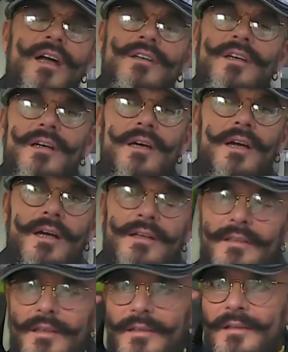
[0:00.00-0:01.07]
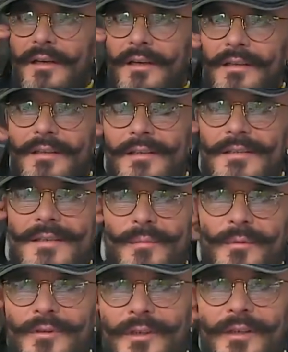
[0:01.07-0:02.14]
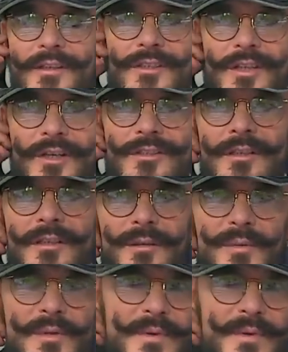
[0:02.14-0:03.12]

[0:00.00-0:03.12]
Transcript: nie, nie, nie, daleki jestem od takich rzeczy, natomiast